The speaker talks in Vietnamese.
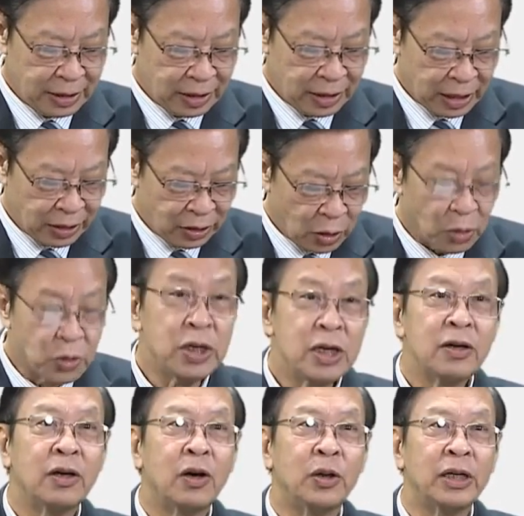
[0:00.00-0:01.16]
à, tổ chức
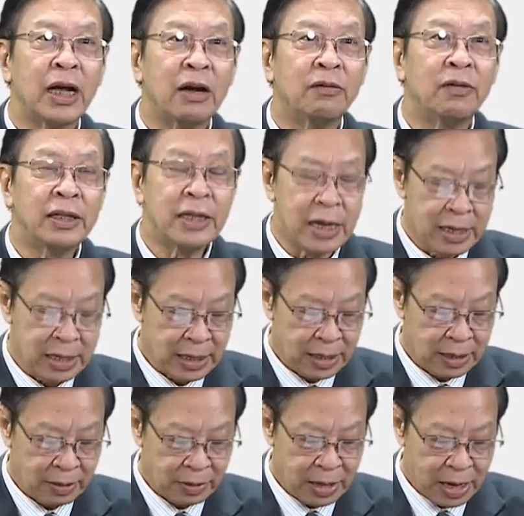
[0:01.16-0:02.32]
hội thảo vệ tinh,
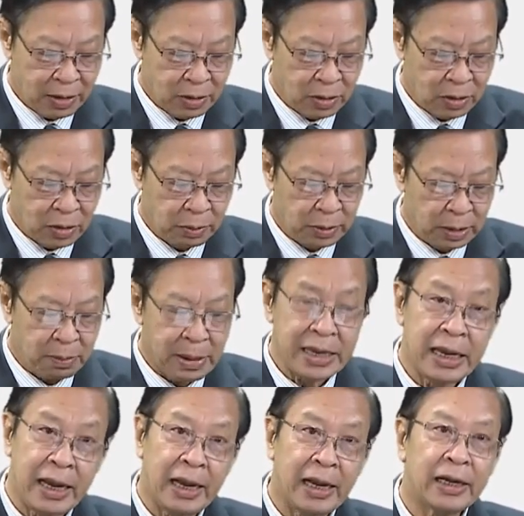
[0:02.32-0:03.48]
chúng ta có công ty
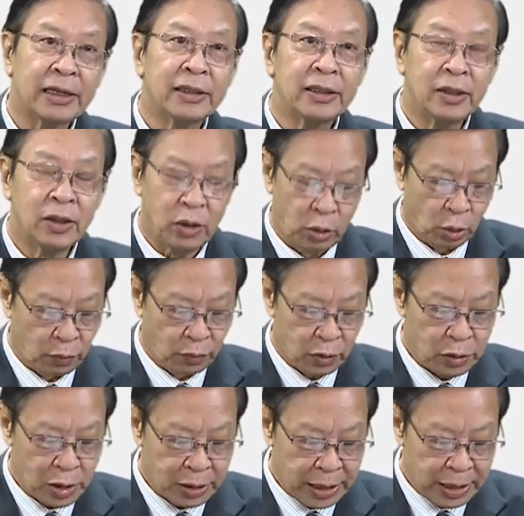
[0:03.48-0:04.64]
Bayer, Novo
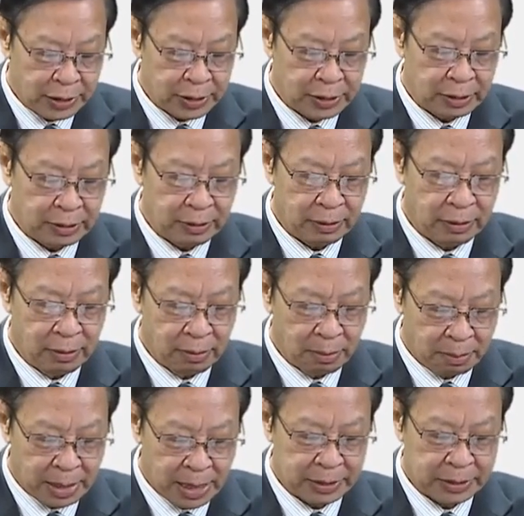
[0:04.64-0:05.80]
Nordisk,
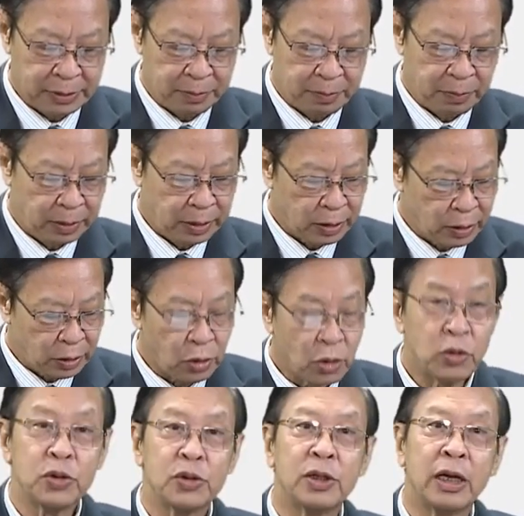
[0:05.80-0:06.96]
Merck,
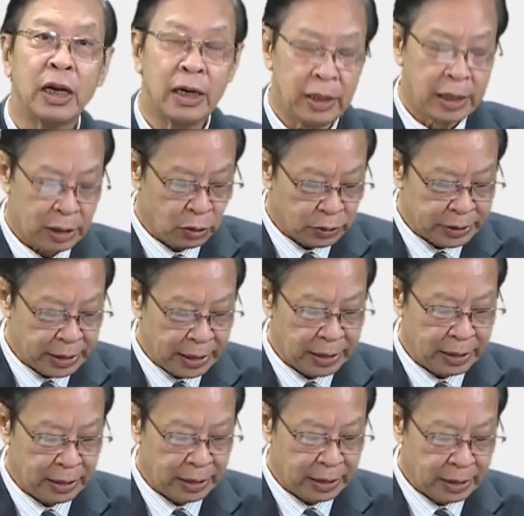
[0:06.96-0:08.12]
Roche Diagnostic,
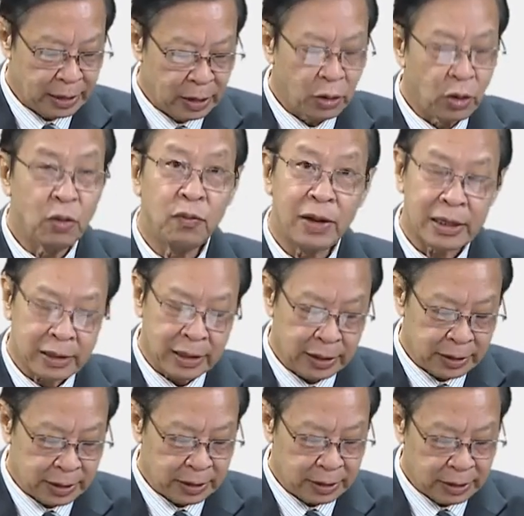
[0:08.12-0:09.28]

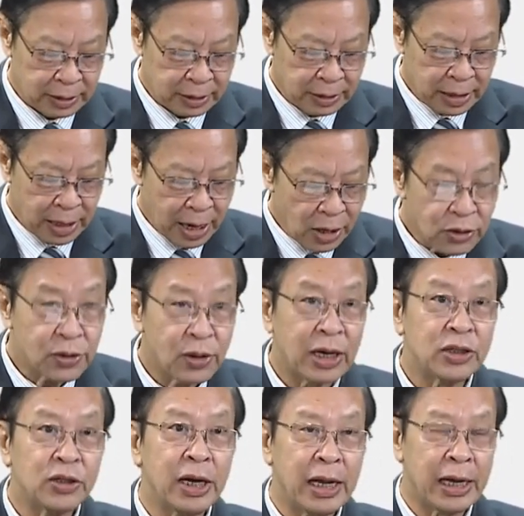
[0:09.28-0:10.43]
Novartis,
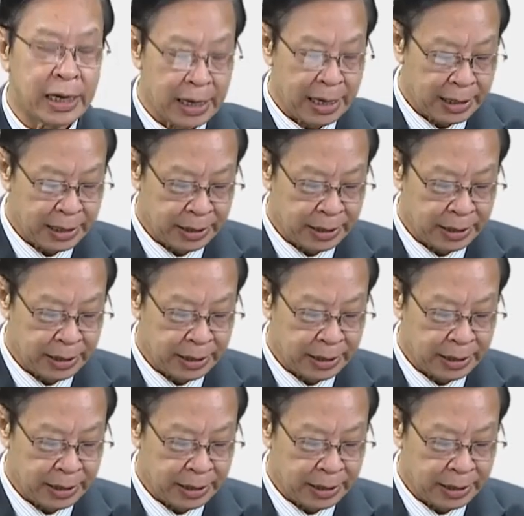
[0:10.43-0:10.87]
AstraZeneca